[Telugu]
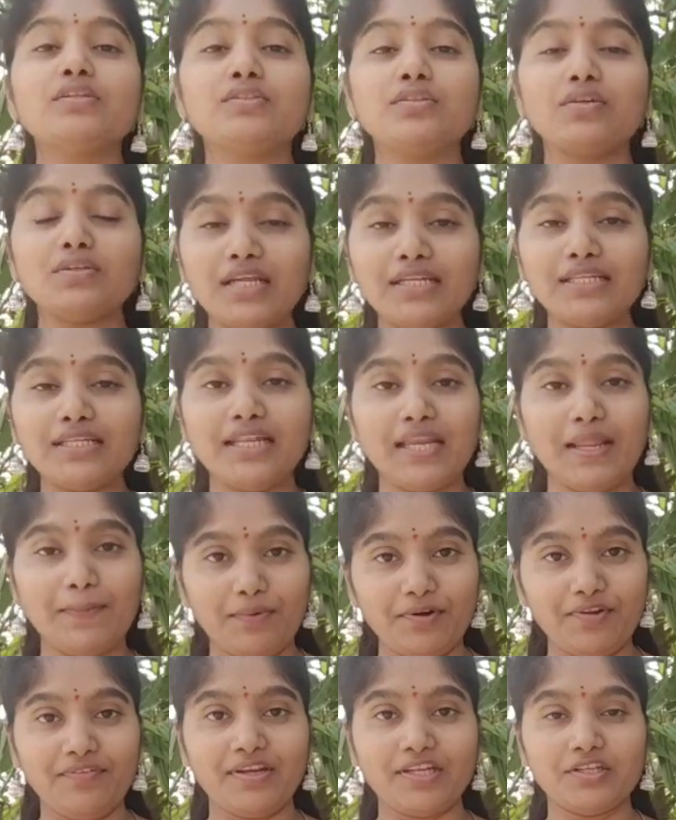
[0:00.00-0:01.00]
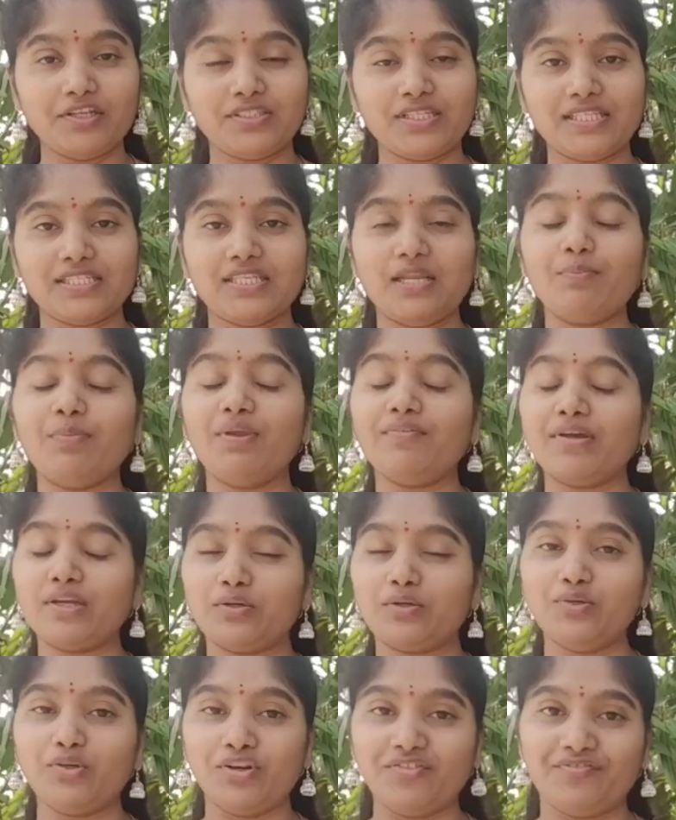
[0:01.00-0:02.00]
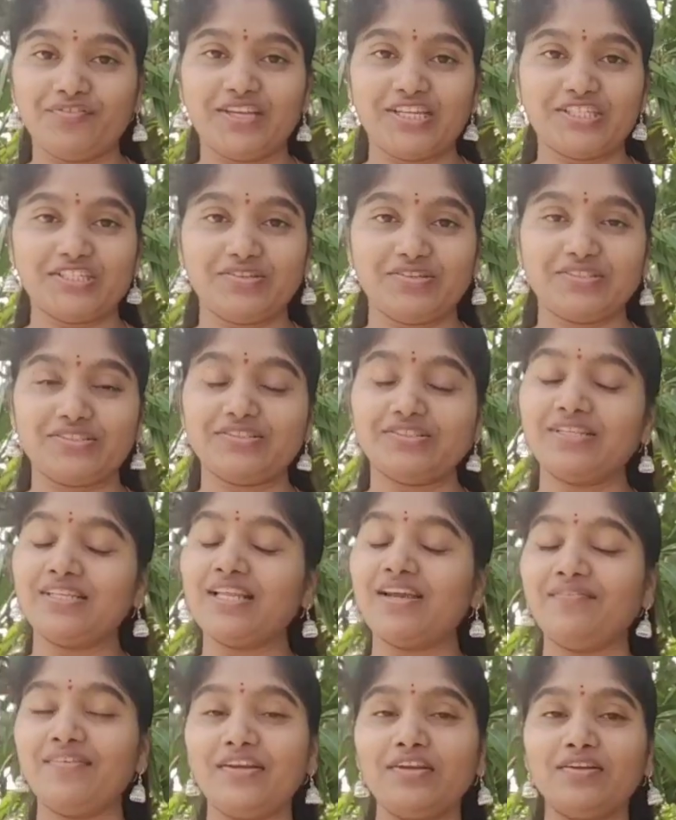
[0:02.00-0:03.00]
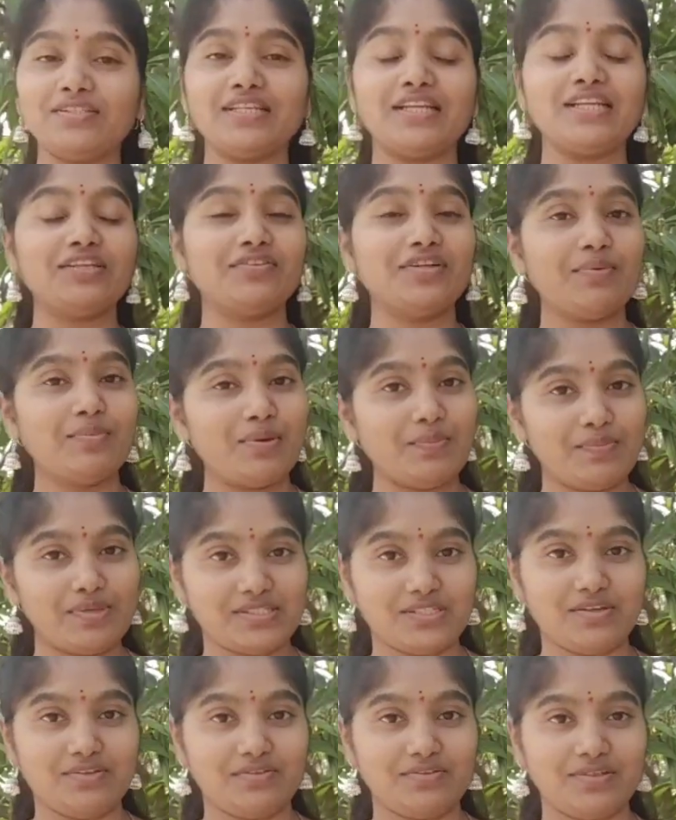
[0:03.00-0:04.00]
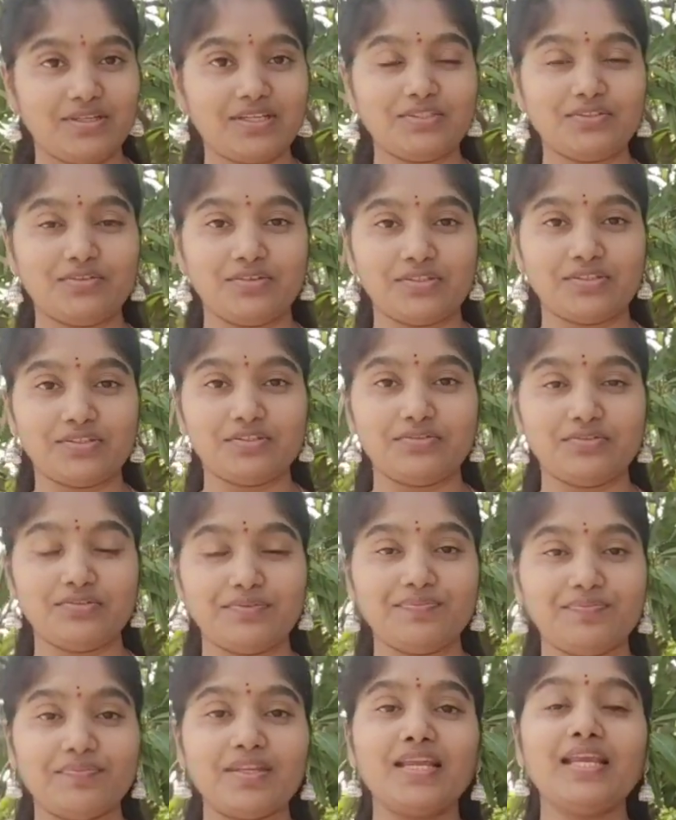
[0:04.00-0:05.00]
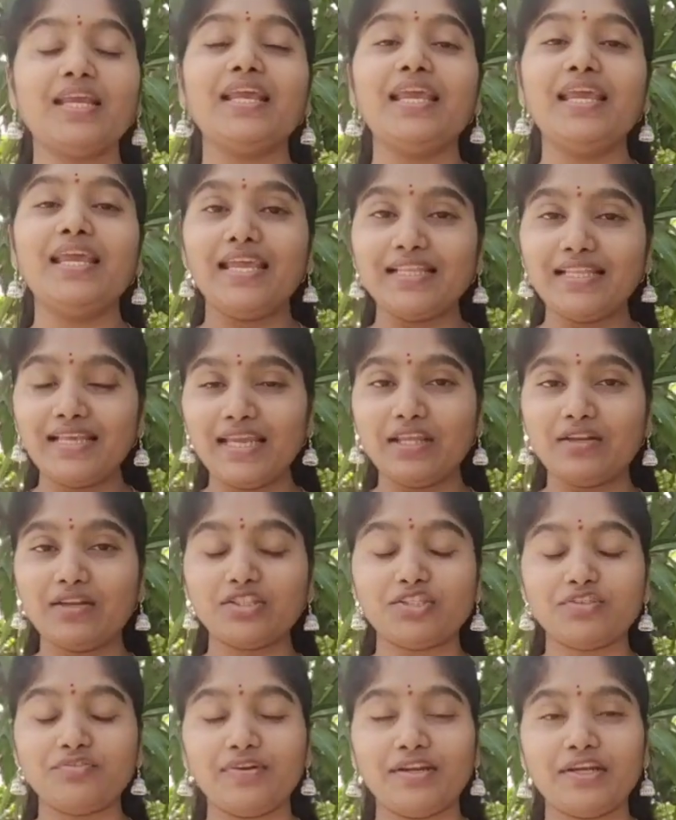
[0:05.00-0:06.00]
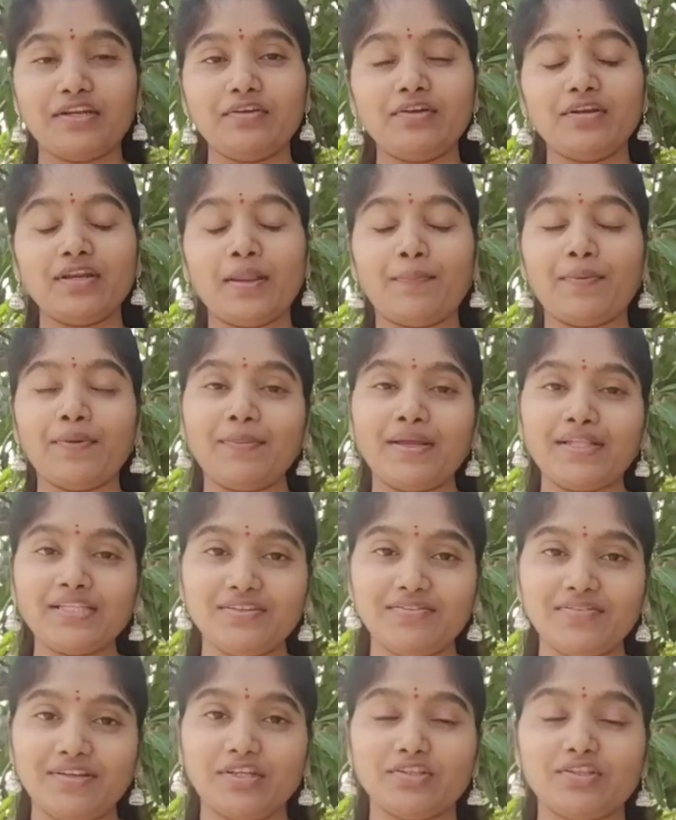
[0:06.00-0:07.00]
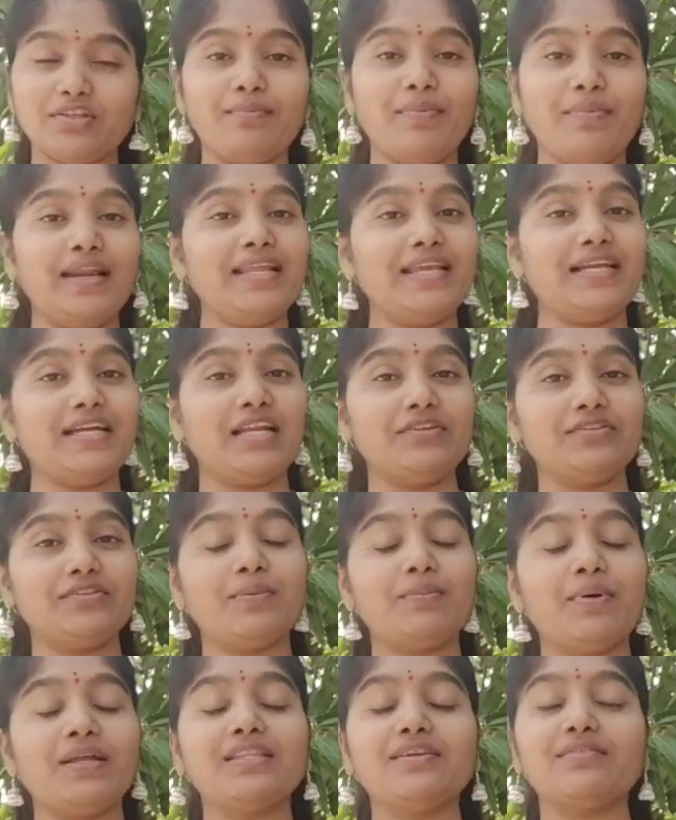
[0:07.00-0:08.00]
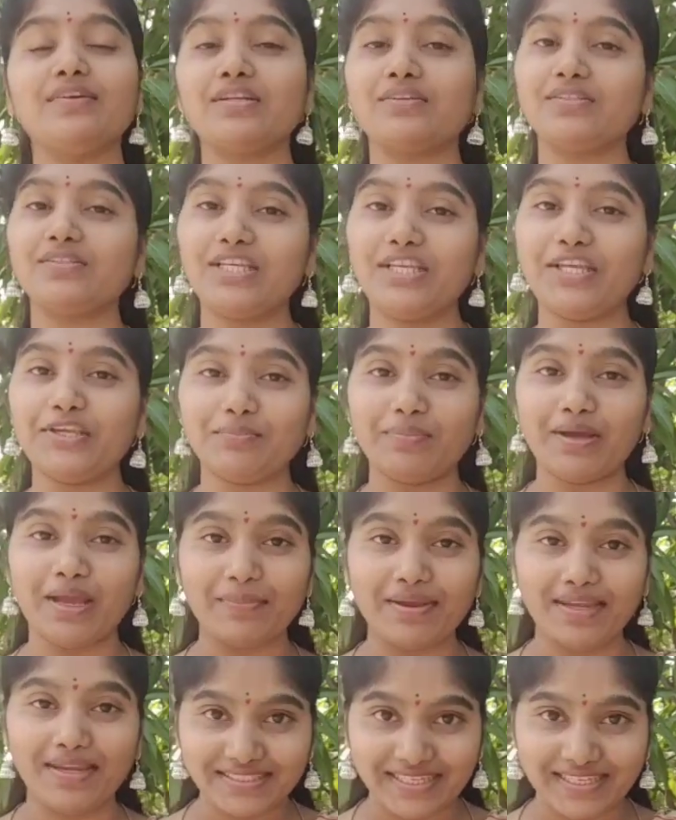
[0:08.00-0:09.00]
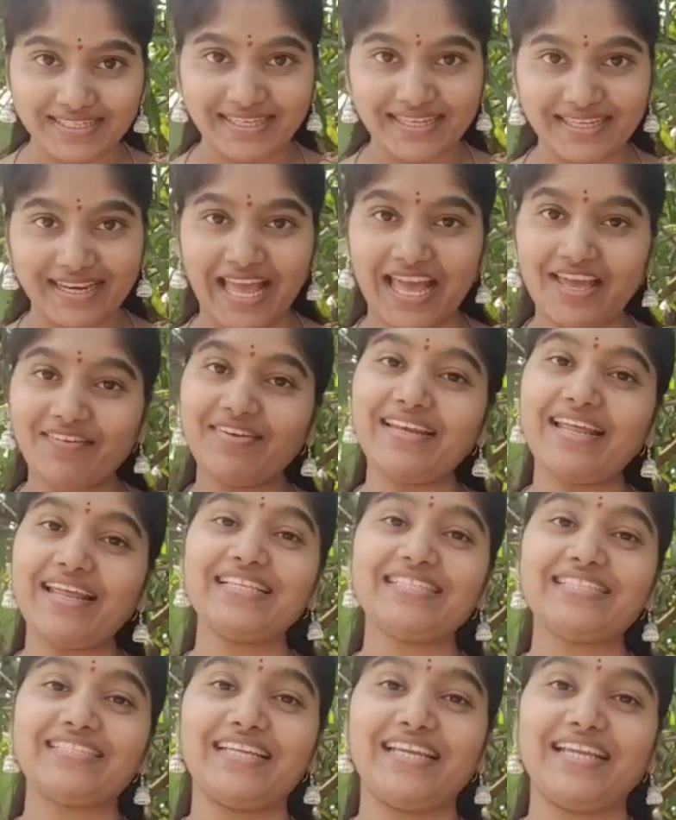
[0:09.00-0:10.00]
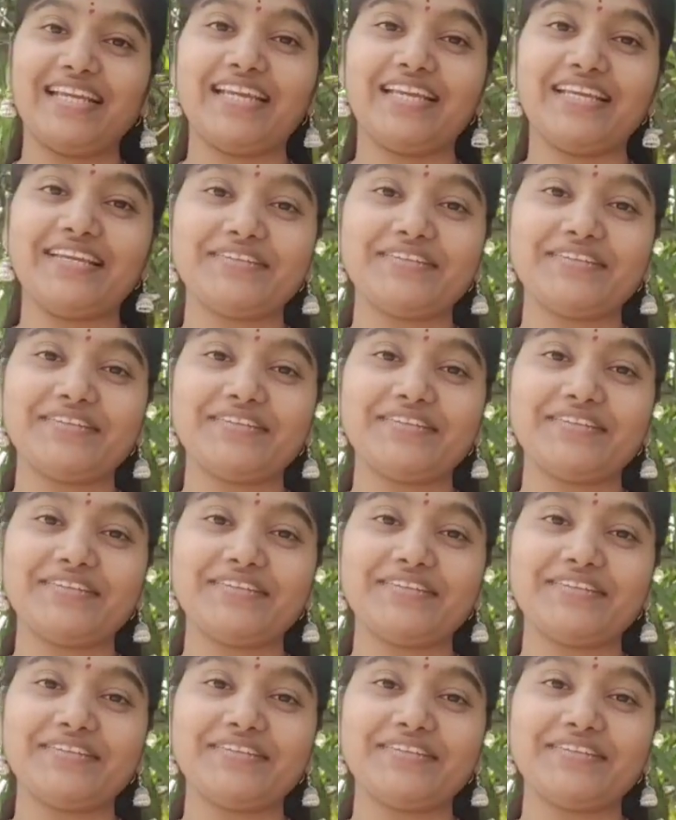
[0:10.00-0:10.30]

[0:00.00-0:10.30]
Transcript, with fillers: సో దట్ నేను ఎప్పుడు వీడియో చేసినా మీ వరకు నోటిఫికేషన్ వస్తుంది నా వీడియోస్ అన్ని కూడా మీరు మిస్ అవ్వకుండా చూడొచ్చు ఇదే ఈరోజు వీడియో రేపటి మంచి వీడియోతో మళ్ళీ కలుద్దాం అంతవరకు సీ యూ బాయ్ బై టేక్ కేర్ హ్యావ్ ఎ నైస్ డే